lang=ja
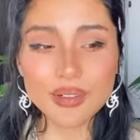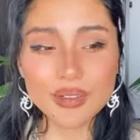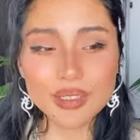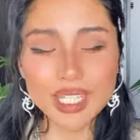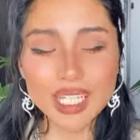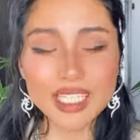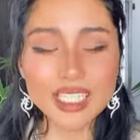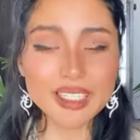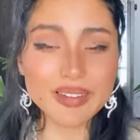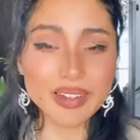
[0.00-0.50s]

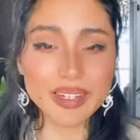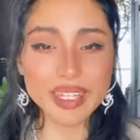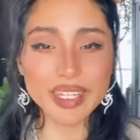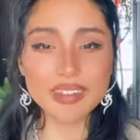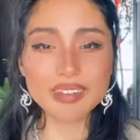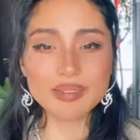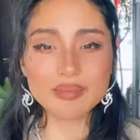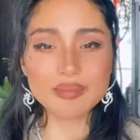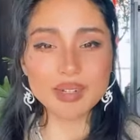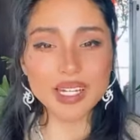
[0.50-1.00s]
私は
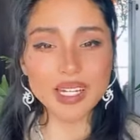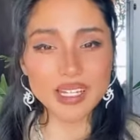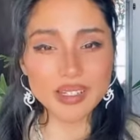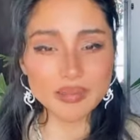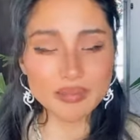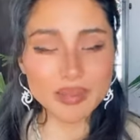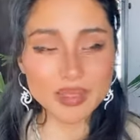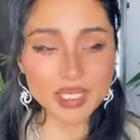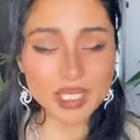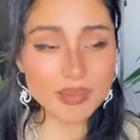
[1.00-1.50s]
ね、まあ、
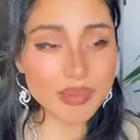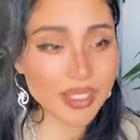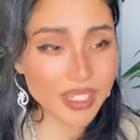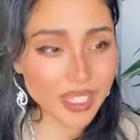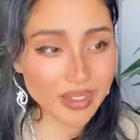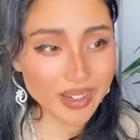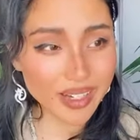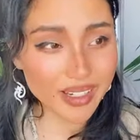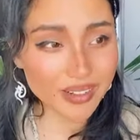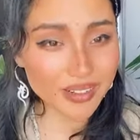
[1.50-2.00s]
全て
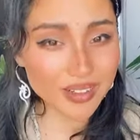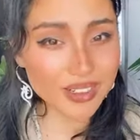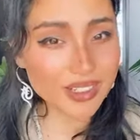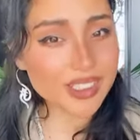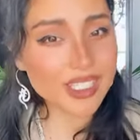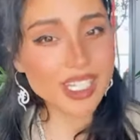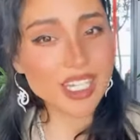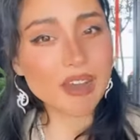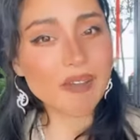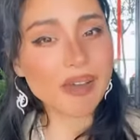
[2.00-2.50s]
はこの
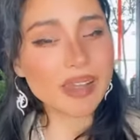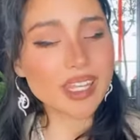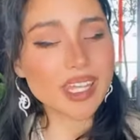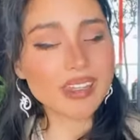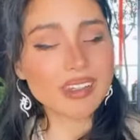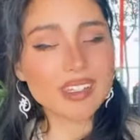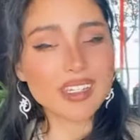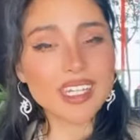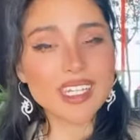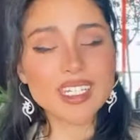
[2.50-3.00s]
成果は
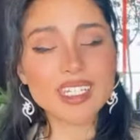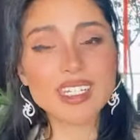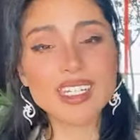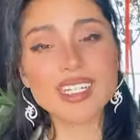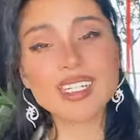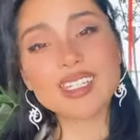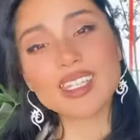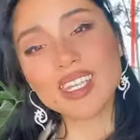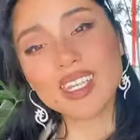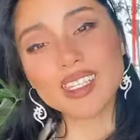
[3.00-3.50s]
エネルギーでで
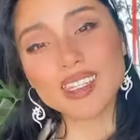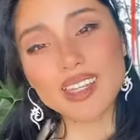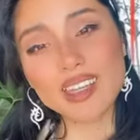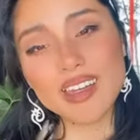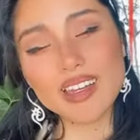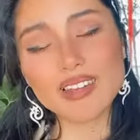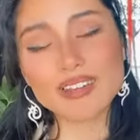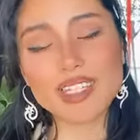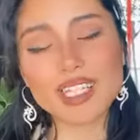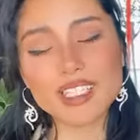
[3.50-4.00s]
きてい
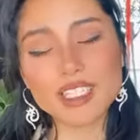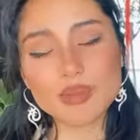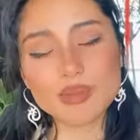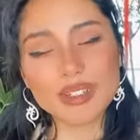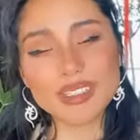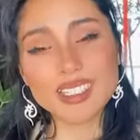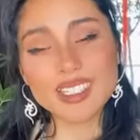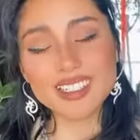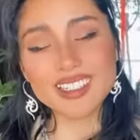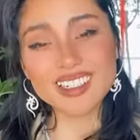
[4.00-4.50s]
て私も
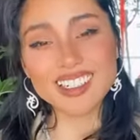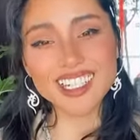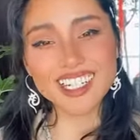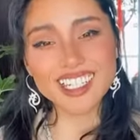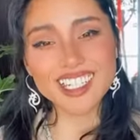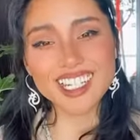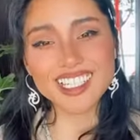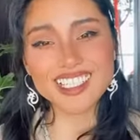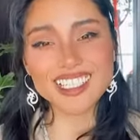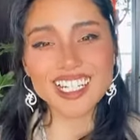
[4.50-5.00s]
エネルギー
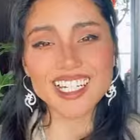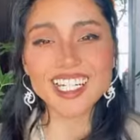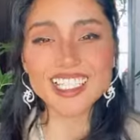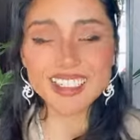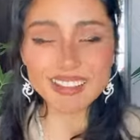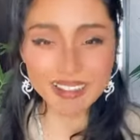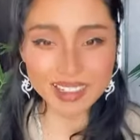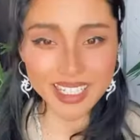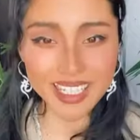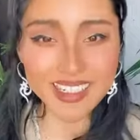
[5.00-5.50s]
だしあなた
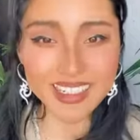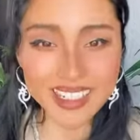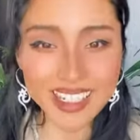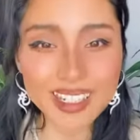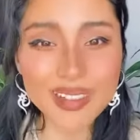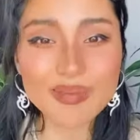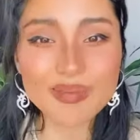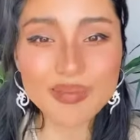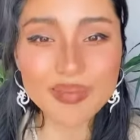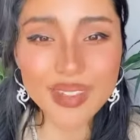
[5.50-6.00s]
は
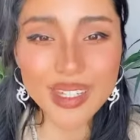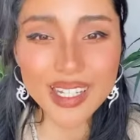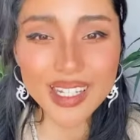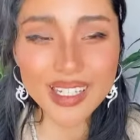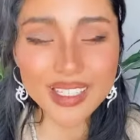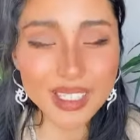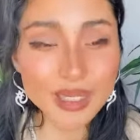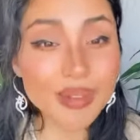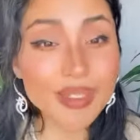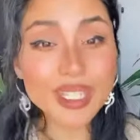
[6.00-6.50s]
エネルギー
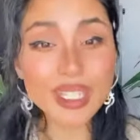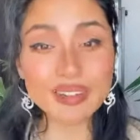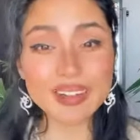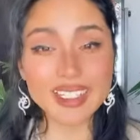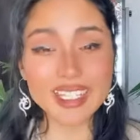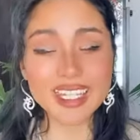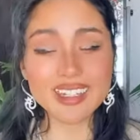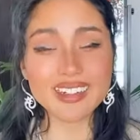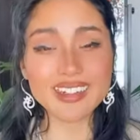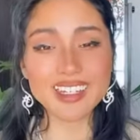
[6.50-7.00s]
全ては
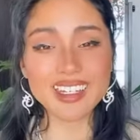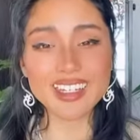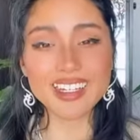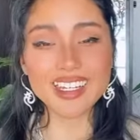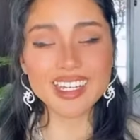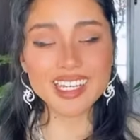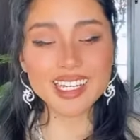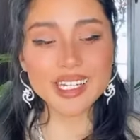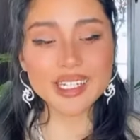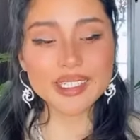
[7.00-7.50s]

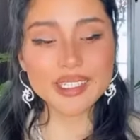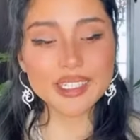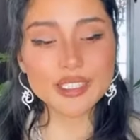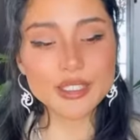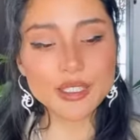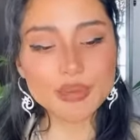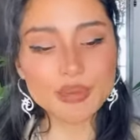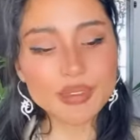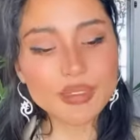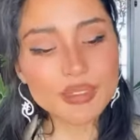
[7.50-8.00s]
エネルギーで
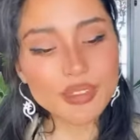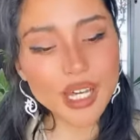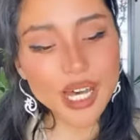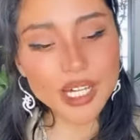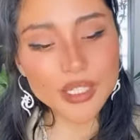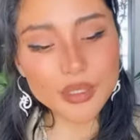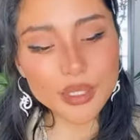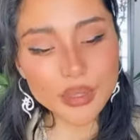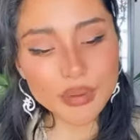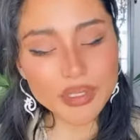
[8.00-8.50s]
自分の波
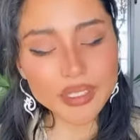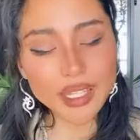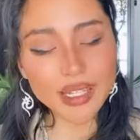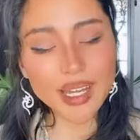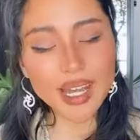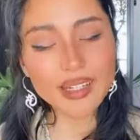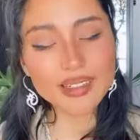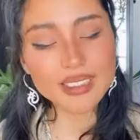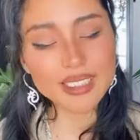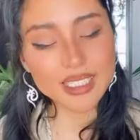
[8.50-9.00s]
動を
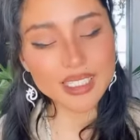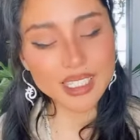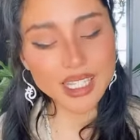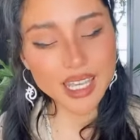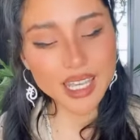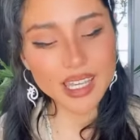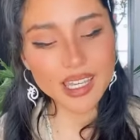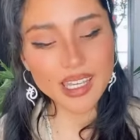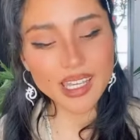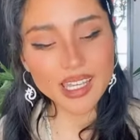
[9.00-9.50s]
高くし
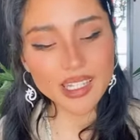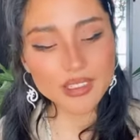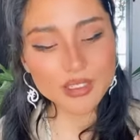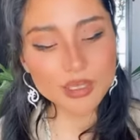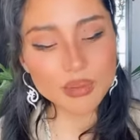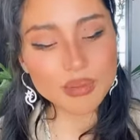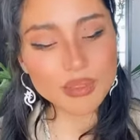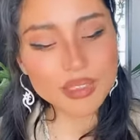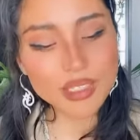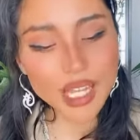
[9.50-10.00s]
て自
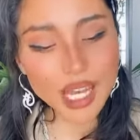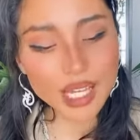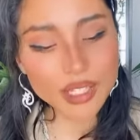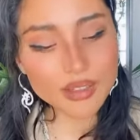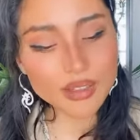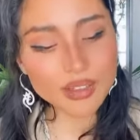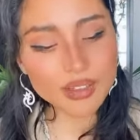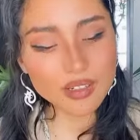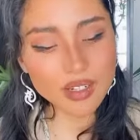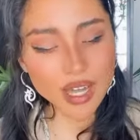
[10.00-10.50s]
分の波
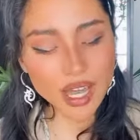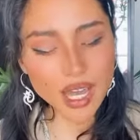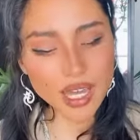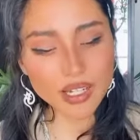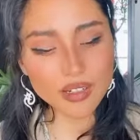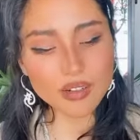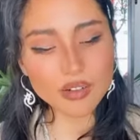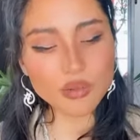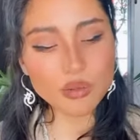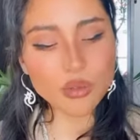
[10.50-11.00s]
動
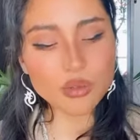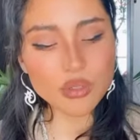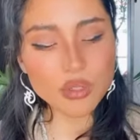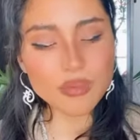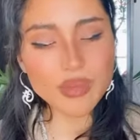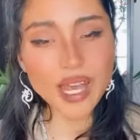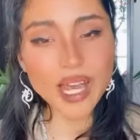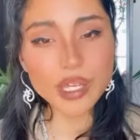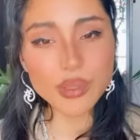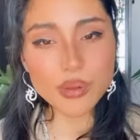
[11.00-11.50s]
がこう望む
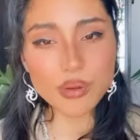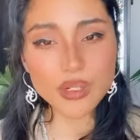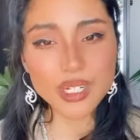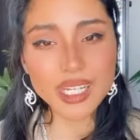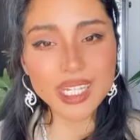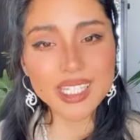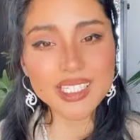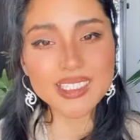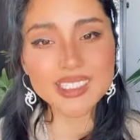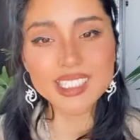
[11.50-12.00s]
波動に
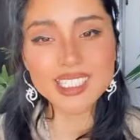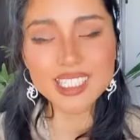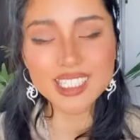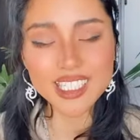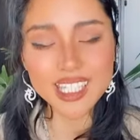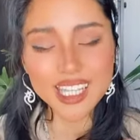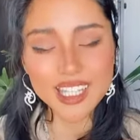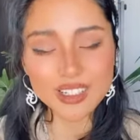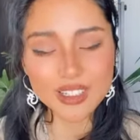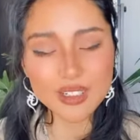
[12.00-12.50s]
一致し
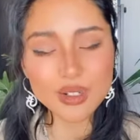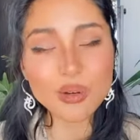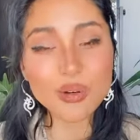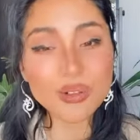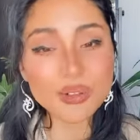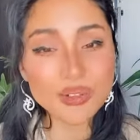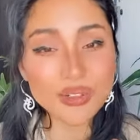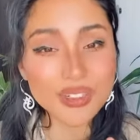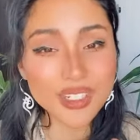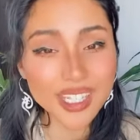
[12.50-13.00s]
ていくほ
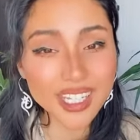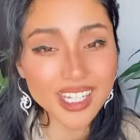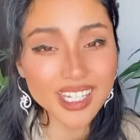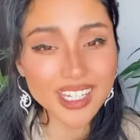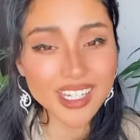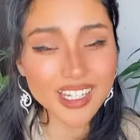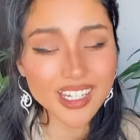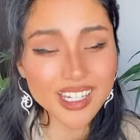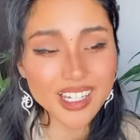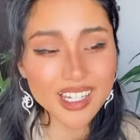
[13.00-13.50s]
どに